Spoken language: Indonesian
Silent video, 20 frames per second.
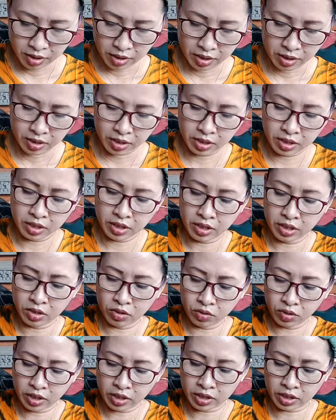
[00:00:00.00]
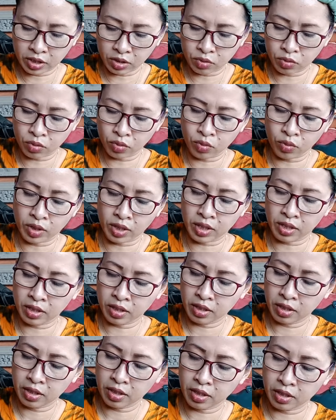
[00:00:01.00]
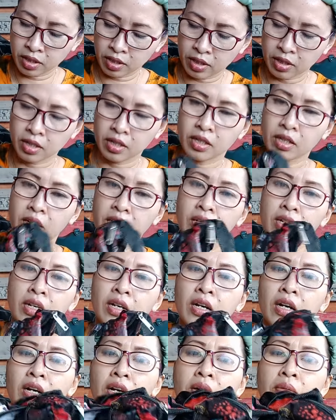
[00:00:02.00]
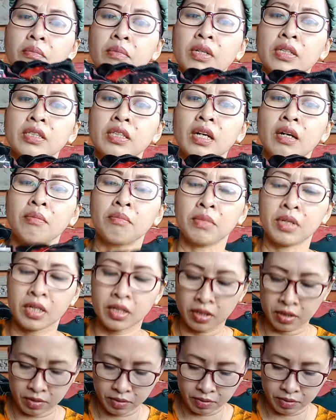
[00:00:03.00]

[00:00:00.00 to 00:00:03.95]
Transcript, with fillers: di sini juga satu ruang masih aman